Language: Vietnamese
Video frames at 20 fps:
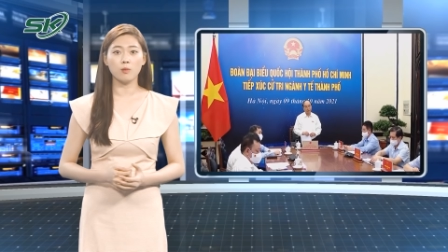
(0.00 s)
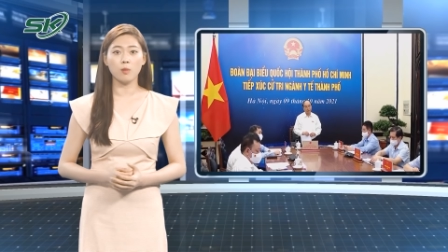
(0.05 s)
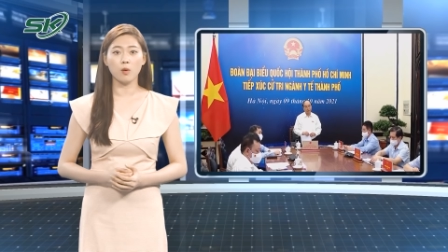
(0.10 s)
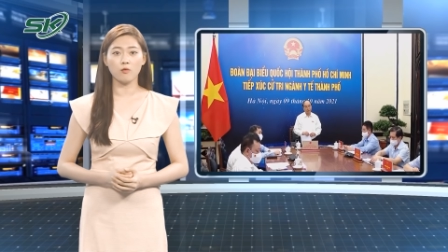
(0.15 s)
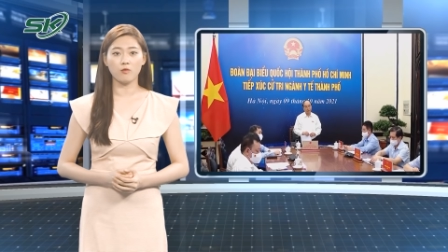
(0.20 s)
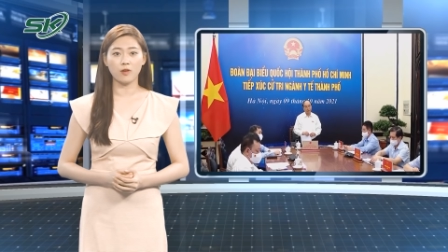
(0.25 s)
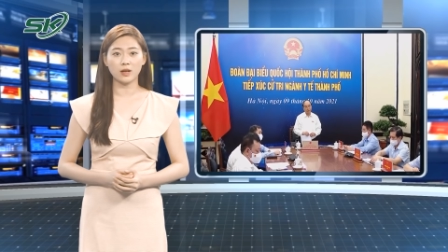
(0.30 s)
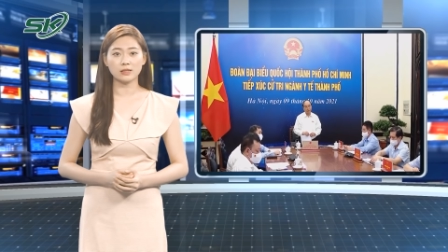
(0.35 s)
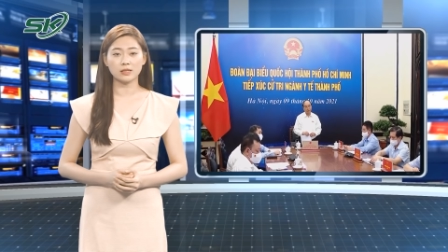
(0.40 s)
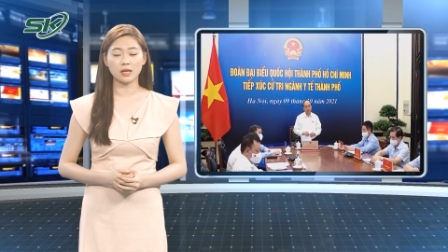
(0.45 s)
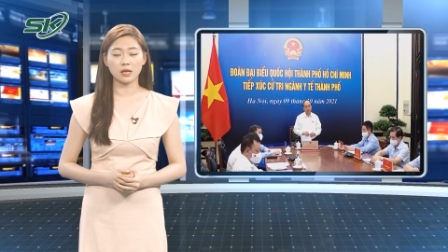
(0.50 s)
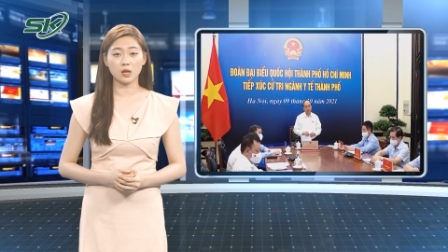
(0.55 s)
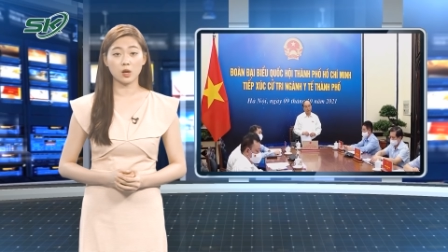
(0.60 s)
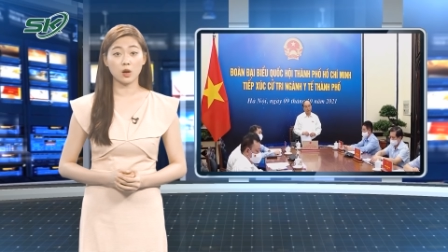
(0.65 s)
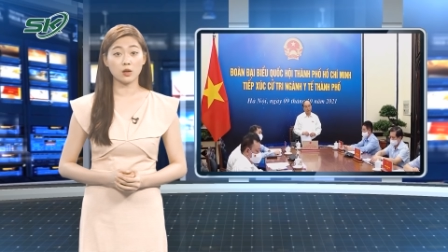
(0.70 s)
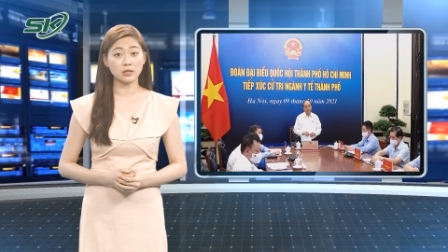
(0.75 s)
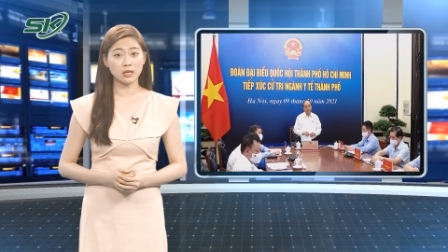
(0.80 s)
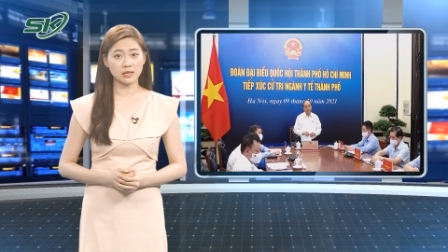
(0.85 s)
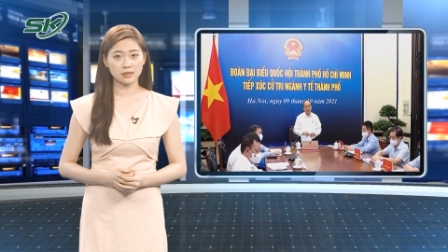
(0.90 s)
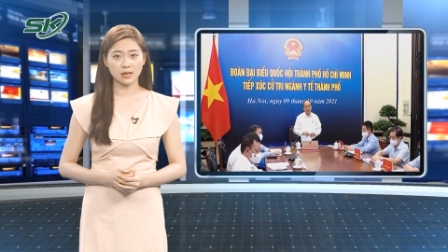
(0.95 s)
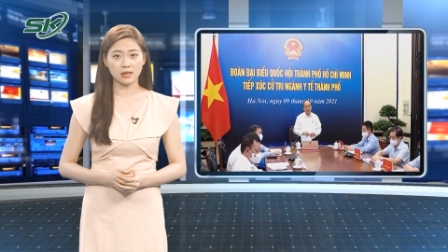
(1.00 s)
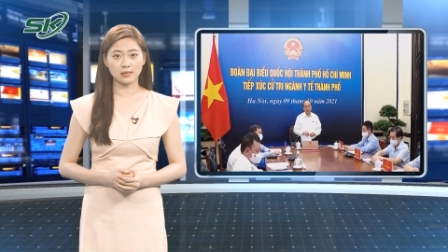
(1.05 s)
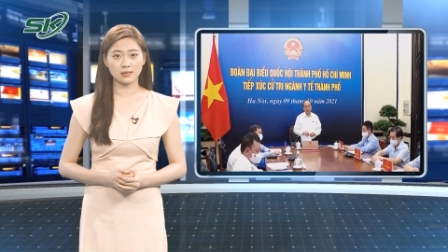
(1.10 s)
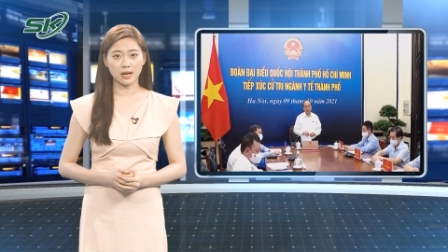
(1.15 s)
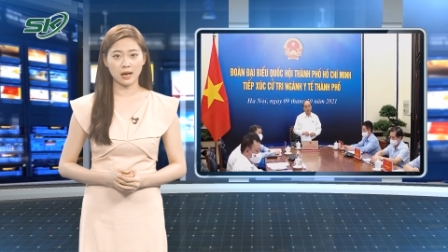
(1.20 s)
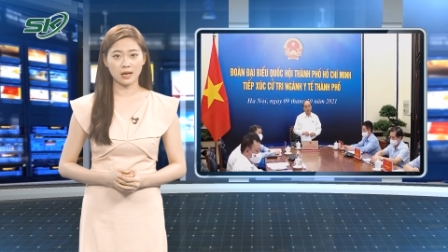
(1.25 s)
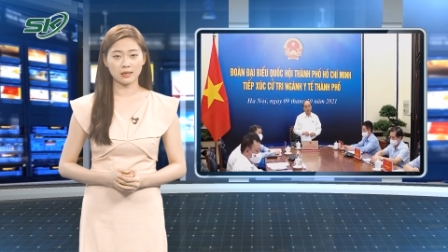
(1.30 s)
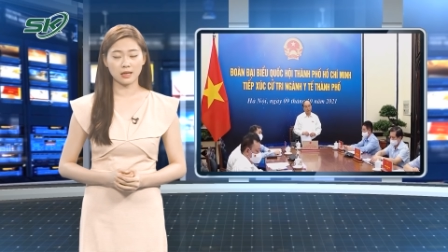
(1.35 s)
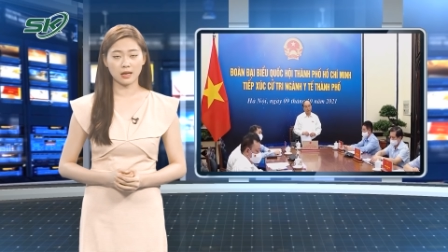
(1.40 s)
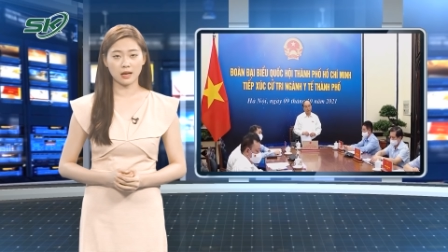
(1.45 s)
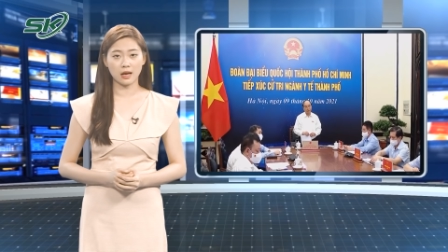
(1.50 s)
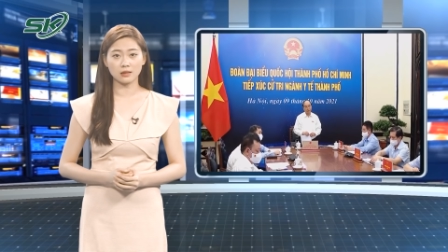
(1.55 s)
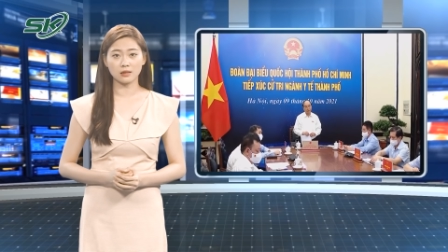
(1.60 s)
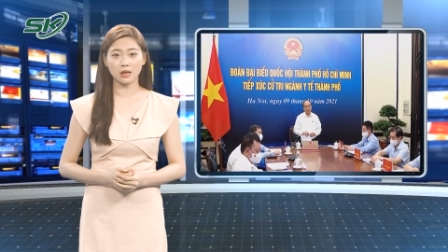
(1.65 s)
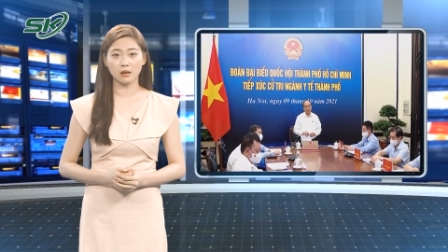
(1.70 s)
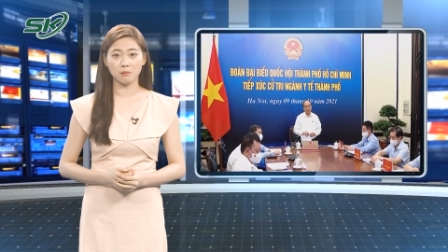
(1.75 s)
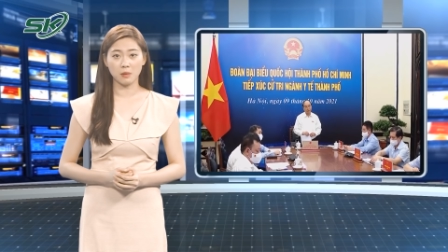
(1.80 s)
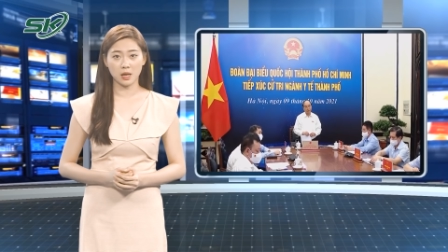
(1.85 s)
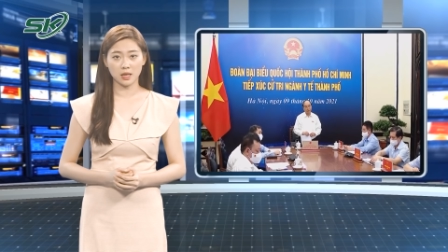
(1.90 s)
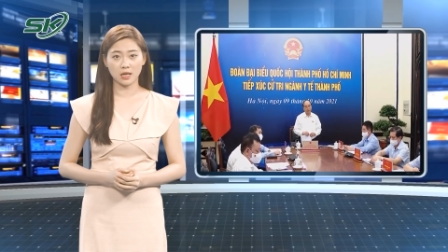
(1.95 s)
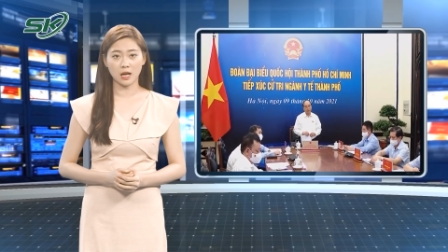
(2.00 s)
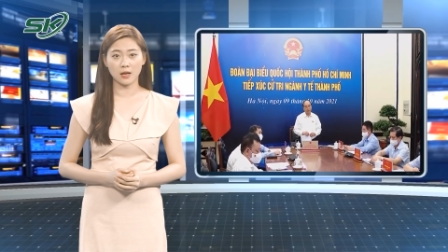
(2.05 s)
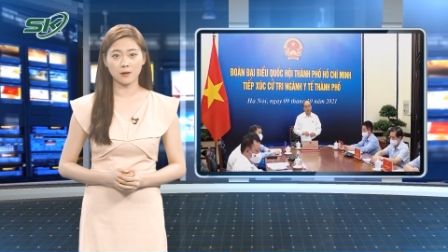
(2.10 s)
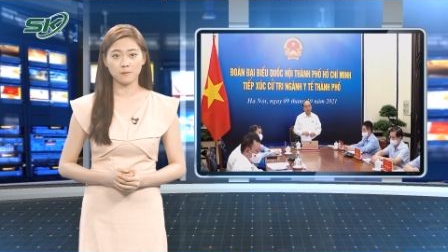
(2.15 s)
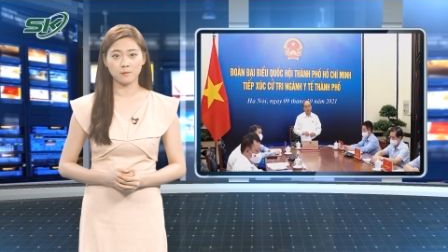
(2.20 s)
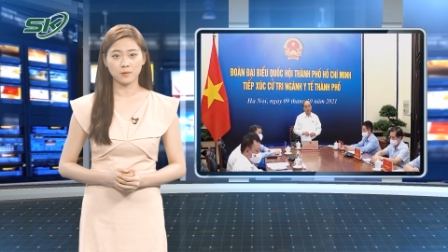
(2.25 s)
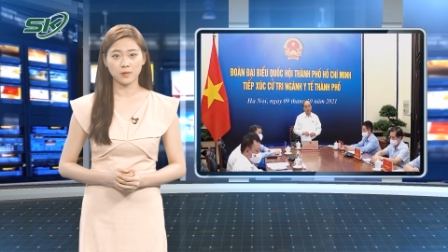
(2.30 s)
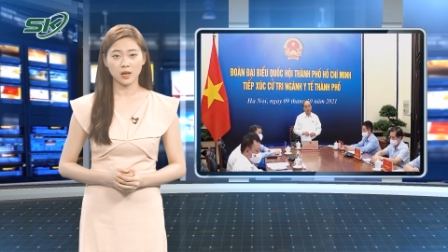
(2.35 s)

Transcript: bùng phát dịch có thể xảy ra tại các tỉnh miền Tây.